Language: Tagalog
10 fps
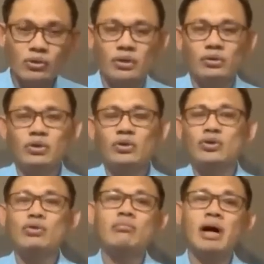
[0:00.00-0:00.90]
mo,
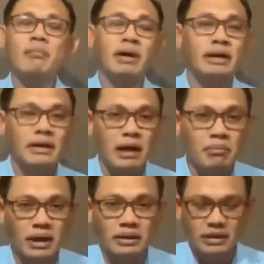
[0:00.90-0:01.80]
no? Yung mga
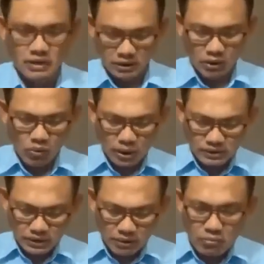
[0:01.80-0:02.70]
mayayaman na
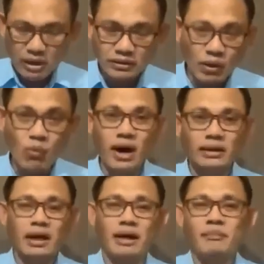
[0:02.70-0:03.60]
huwag silang
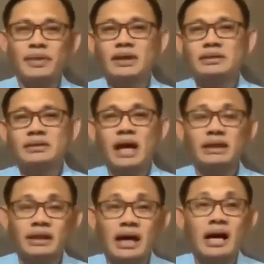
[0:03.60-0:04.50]
magtiwala
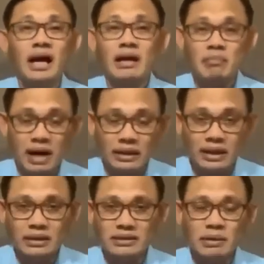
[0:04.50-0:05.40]
sa kanilang
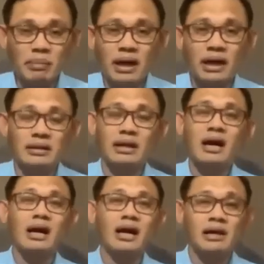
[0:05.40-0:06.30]
kayamanan sapagkat
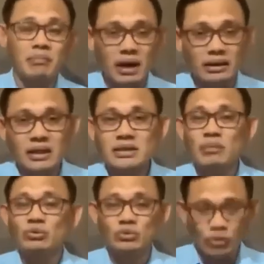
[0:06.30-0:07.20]
ang kayamanan
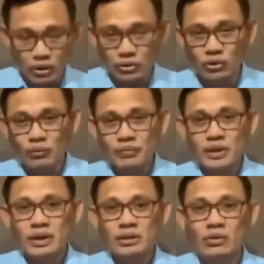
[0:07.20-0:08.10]
sa mundong ito
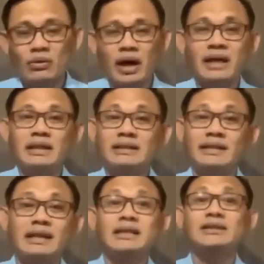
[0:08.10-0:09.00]
no ay
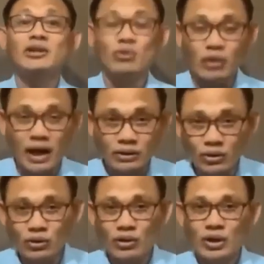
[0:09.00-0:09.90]
hindi
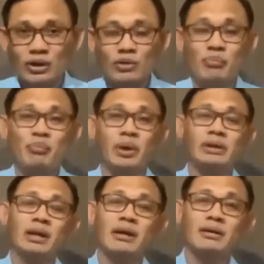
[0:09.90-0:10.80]
sigurado no
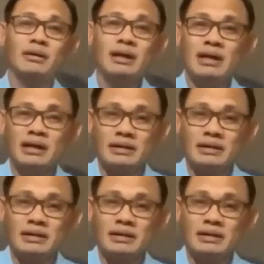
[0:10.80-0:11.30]
pwedeng